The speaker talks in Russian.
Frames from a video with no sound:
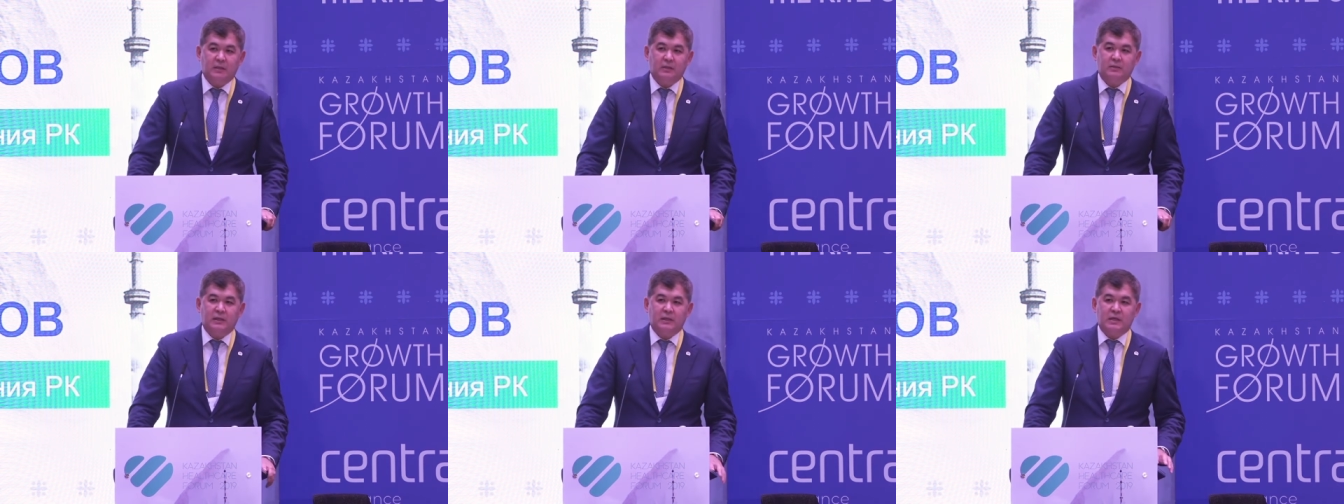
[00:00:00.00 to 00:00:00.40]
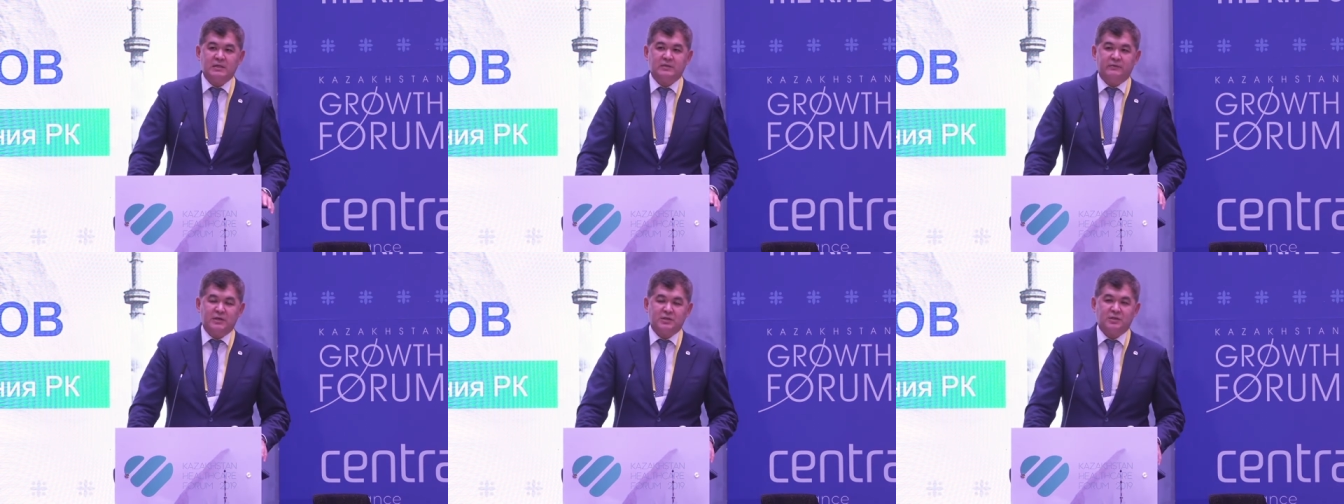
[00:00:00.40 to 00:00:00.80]
Для
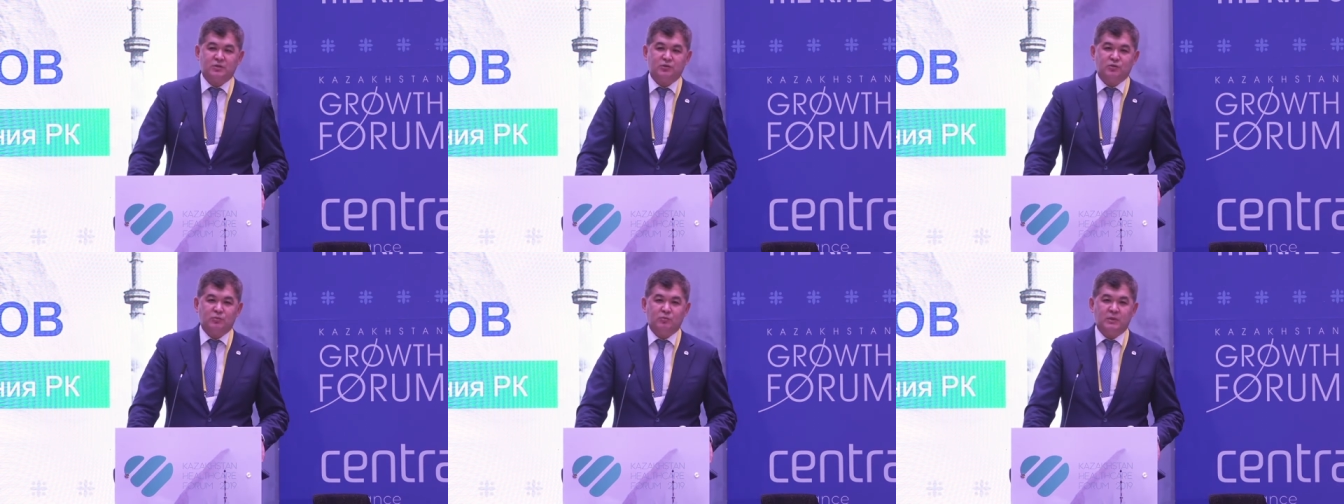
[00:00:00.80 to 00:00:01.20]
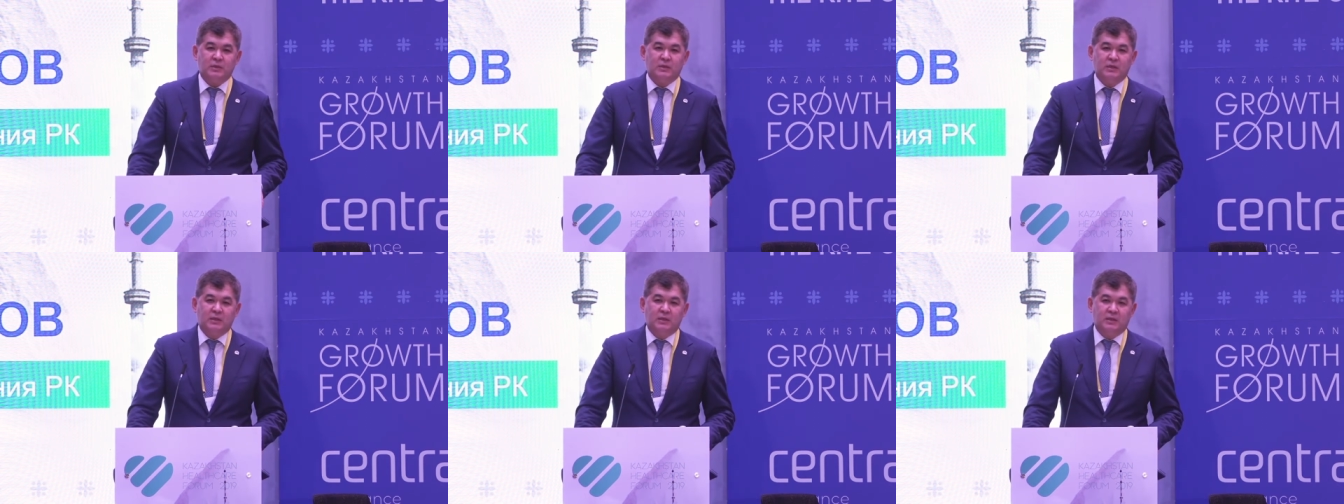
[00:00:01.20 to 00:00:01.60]
нас важно, чтобы
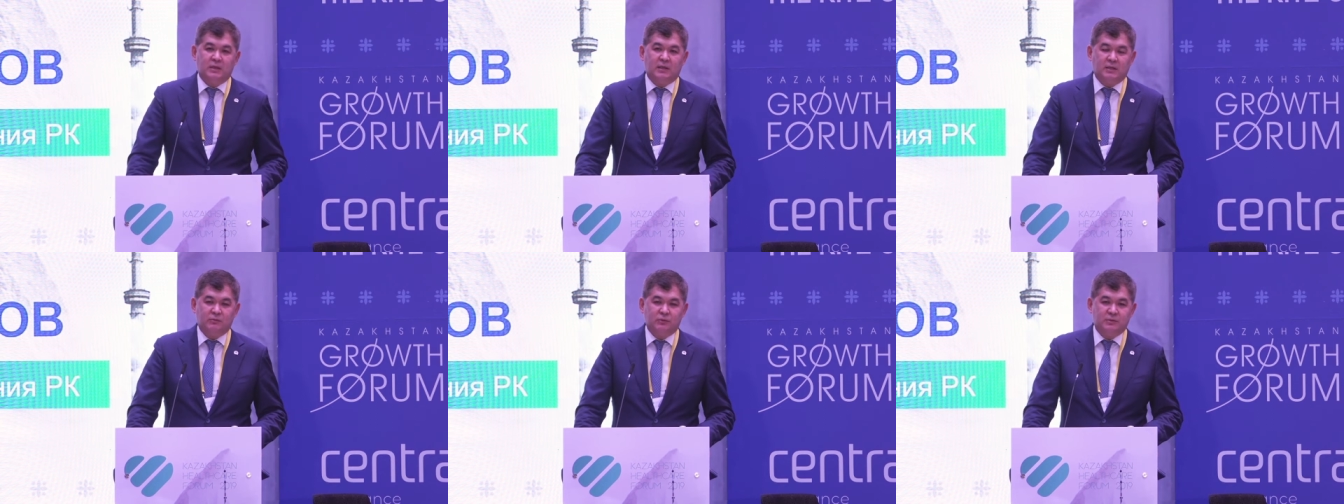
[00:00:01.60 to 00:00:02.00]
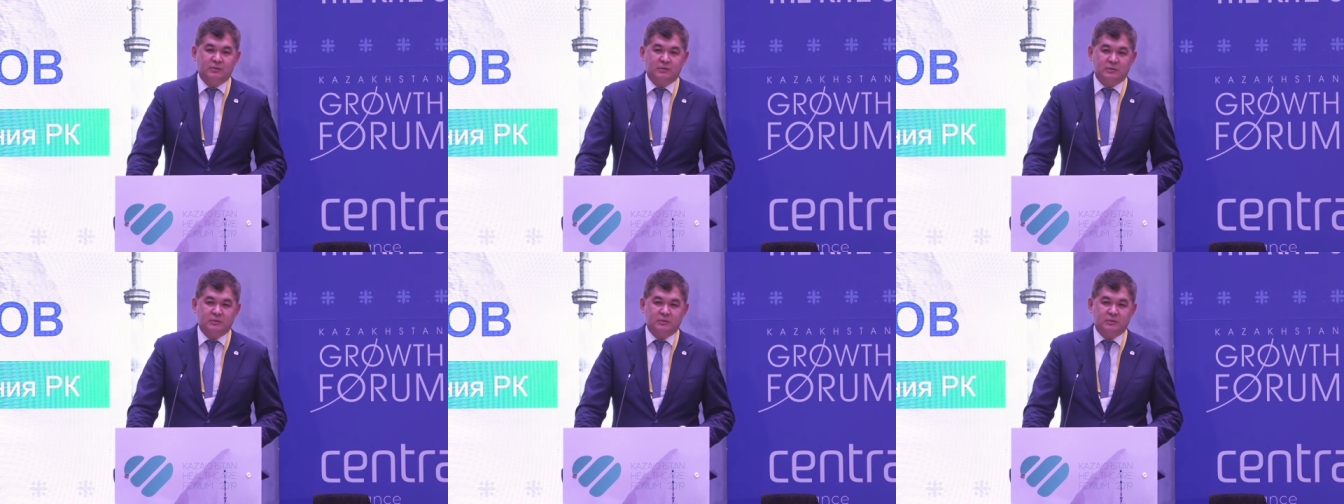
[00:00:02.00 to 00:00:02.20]
вот,